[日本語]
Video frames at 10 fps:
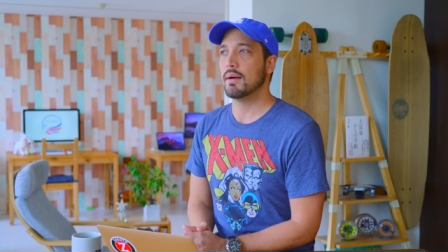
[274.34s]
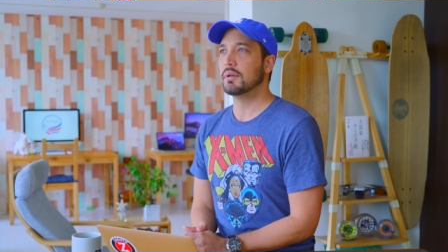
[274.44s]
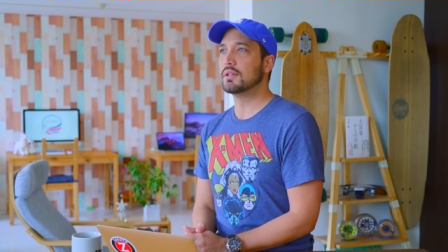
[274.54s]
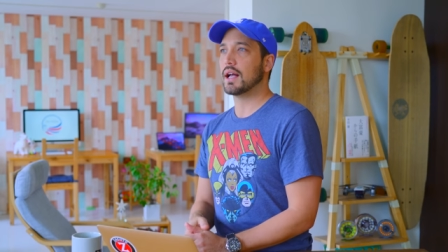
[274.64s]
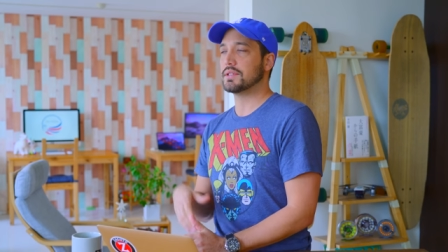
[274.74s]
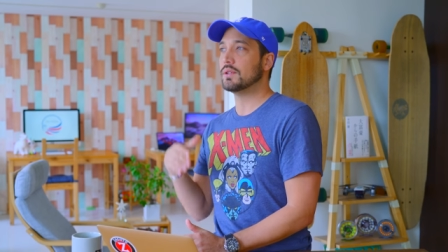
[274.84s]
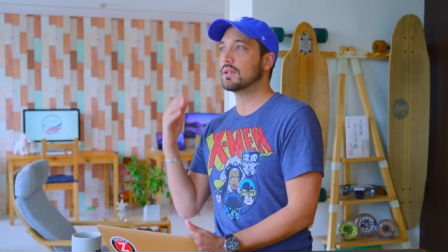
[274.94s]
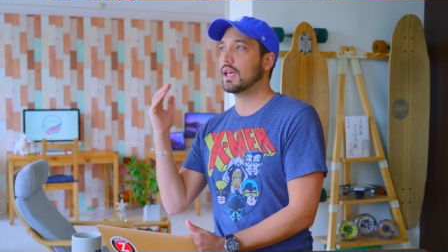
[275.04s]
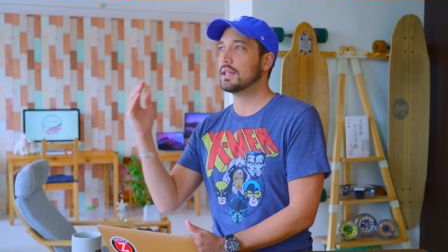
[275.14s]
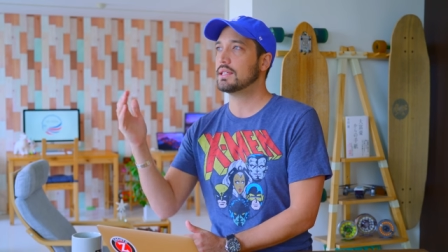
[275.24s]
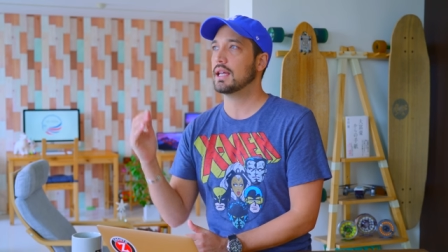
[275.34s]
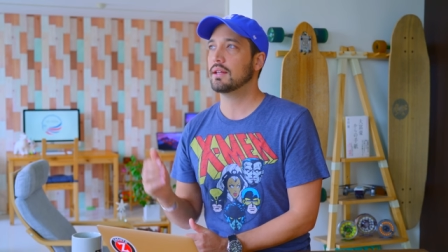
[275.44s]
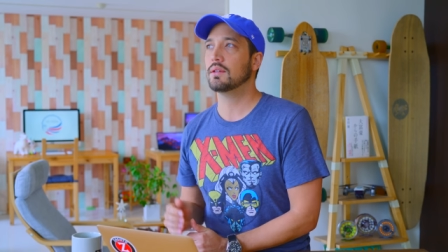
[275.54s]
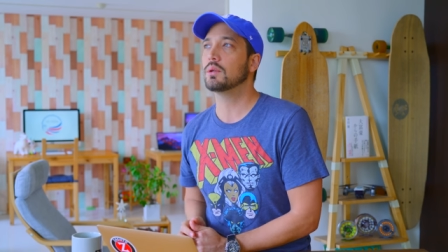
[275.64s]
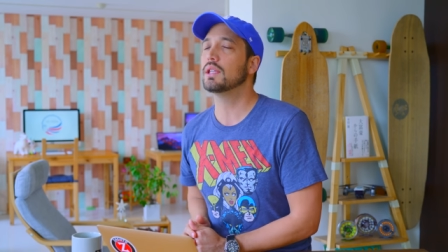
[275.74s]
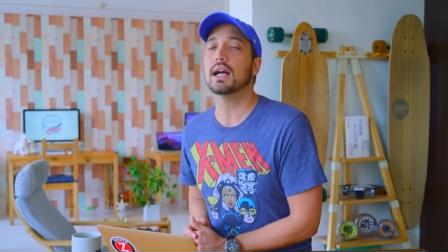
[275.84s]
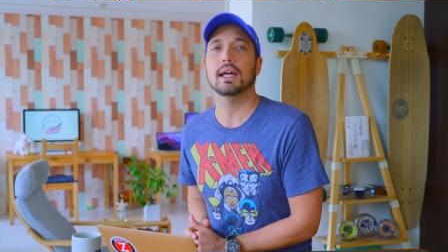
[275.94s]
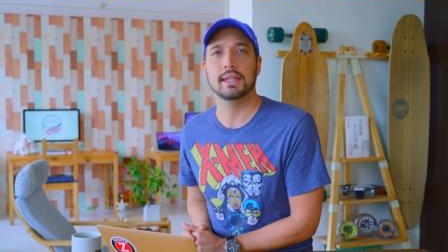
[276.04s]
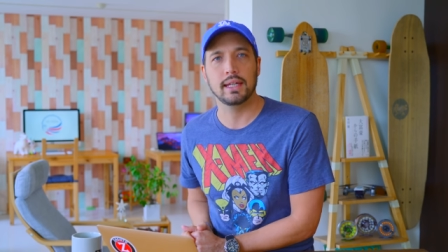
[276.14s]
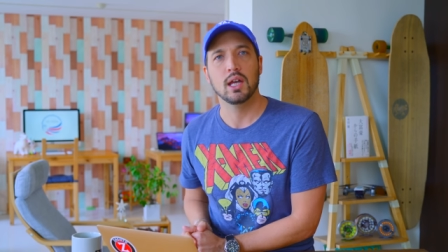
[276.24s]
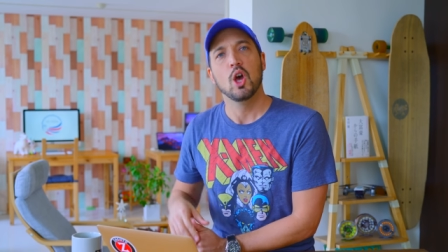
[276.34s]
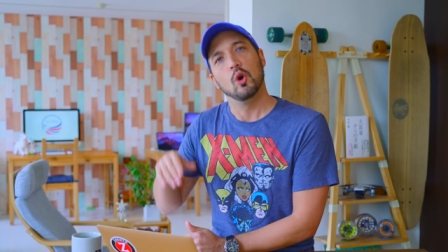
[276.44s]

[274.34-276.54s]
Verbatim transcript: 僕が尊敬している人の中に